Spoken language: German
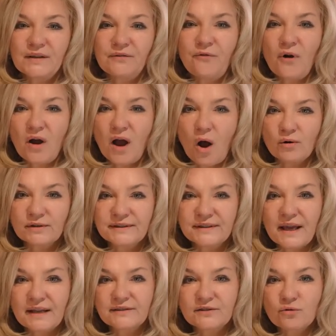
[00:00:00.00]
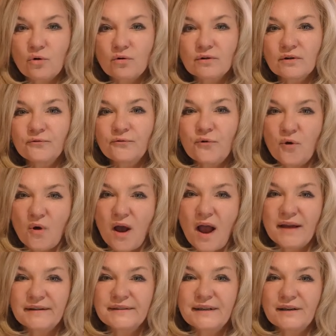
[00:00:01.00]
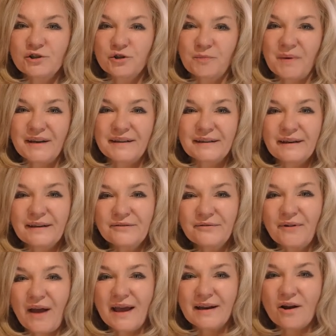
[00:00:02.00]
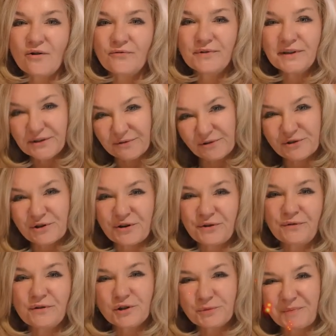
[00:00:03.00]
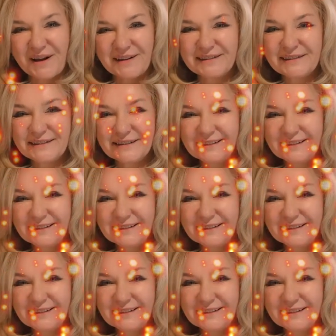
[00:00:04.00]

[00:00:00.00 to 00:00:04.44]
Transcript: Voraussetzung für den späteren Freilauf. Ich wünsche euch viel Spaß.